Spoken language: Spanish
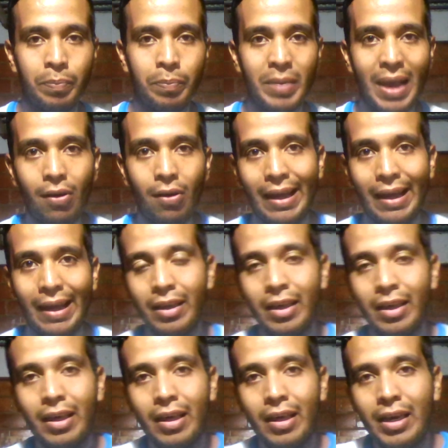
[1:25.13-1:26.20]
vía online,
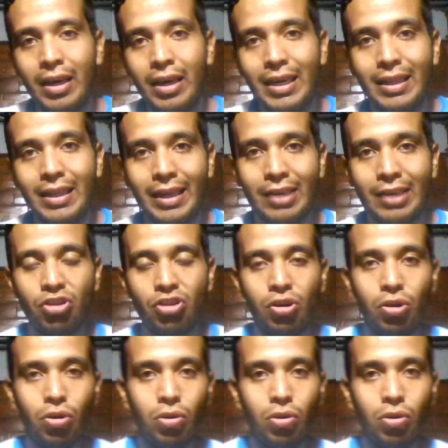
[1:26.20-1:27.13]
y de hecho